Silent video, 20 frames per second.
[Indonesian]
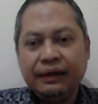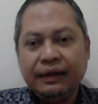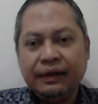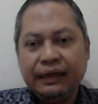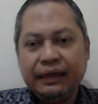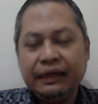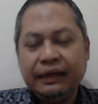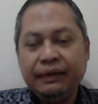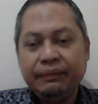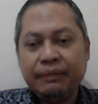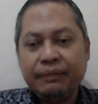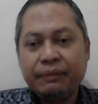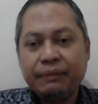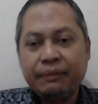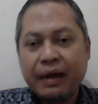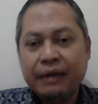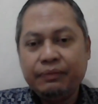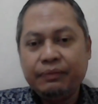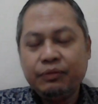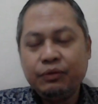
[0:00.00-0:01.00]
ini
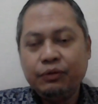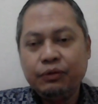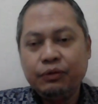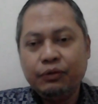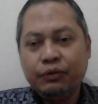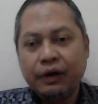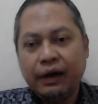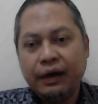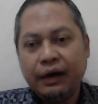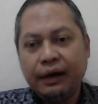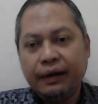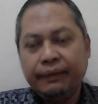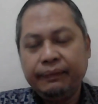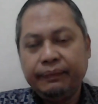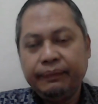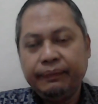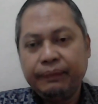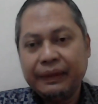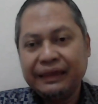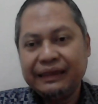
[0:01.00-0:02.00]
Bapak Ibu eh,
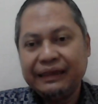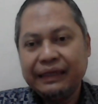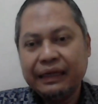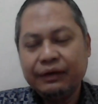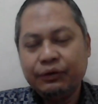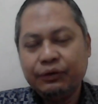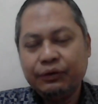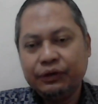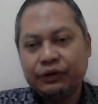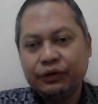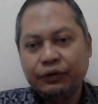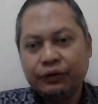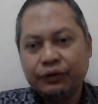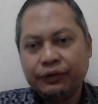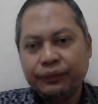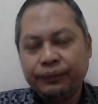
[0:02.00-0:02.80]
penting untuk